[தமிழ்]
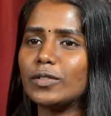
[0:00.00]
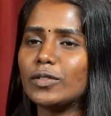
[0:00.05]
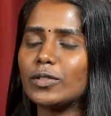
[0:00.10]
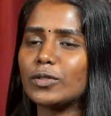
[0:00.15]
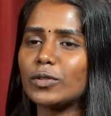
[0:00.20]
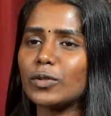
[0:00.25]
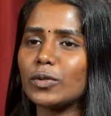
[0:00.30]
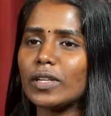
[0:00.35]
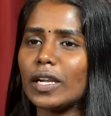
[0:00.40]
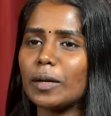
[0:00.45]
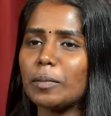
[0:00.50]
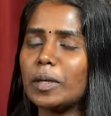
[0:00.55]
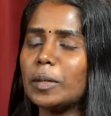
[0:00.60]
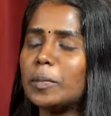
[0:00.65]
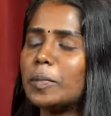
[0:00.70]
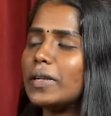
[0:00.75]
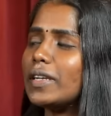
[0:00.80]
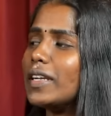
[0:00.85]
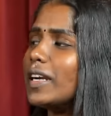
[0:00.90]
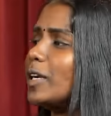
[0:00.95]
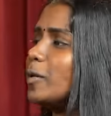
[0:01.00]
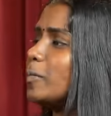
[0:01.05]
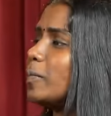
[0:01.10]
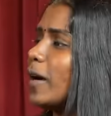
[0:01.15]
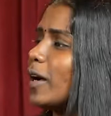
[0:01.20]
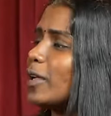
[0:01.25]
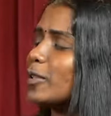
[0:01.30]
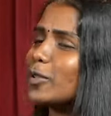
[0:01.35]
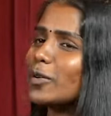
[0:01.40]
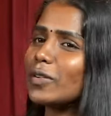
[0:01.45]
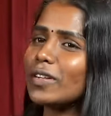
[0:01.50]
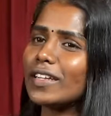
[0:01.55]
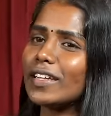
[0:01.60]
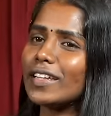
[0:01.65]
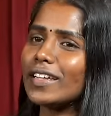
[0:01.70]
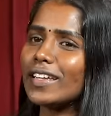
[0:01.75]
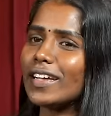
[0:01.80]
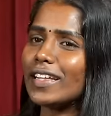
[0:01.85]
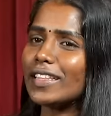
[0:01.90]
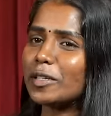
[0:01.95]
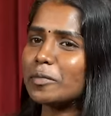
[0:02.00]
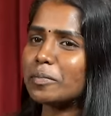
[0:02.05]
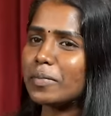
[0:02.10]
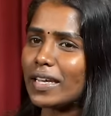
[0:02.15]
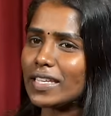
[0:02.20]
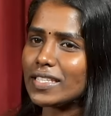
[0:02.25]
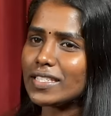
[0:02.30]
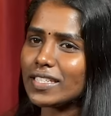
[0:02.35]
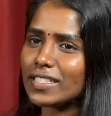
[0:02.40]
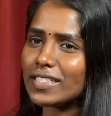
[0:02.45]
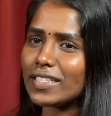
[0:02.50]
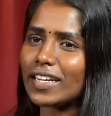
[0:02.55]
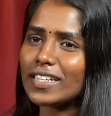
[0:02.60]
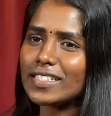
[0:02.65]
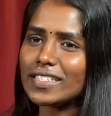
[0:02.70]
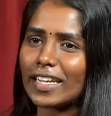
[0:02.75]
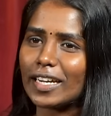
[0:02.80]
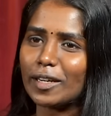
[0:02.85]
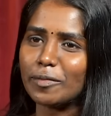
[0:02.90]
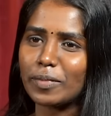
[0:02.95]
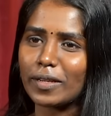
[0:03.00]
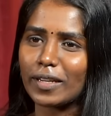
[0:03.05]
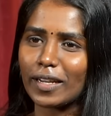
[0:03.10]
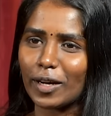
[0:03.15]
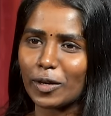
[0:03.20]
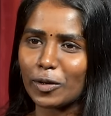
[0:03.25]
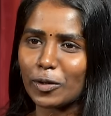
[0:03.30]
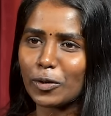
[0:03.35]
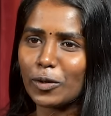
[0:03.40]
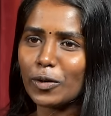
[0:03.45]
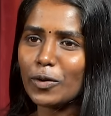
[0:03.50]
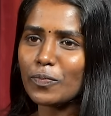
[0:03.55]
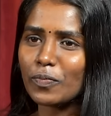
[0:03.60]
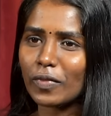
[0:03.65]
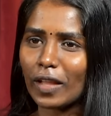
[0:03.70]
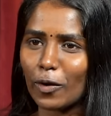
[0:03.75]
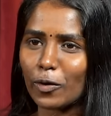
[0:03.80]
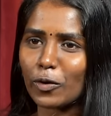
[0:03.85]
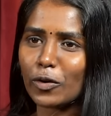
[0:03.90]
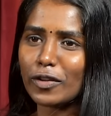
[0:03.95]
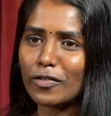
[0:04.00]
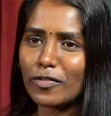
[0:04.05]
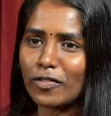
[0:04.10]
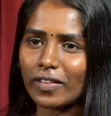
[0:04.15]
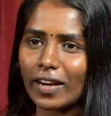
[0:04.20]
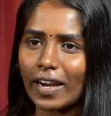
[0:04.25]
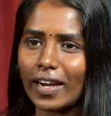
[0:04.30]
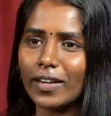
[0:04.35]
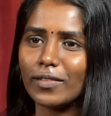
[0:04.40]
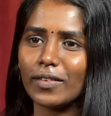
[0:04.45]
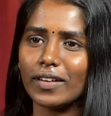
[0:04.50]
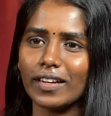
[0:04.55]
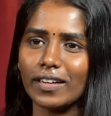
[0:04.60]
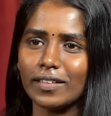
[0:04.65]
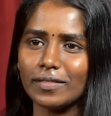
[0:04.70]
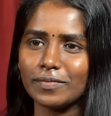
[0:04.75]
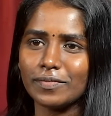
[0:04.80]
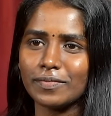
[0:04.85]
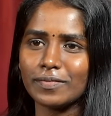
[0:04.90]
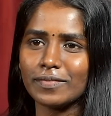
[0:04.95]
ஸோ நான் இப்படி பின்னாடி பார்த்தோன்னே அந்த மெசேஜ் யார் சென்ட் பண்ணாங்களோ அவனோட ஃப்ரெண்ட் வரான்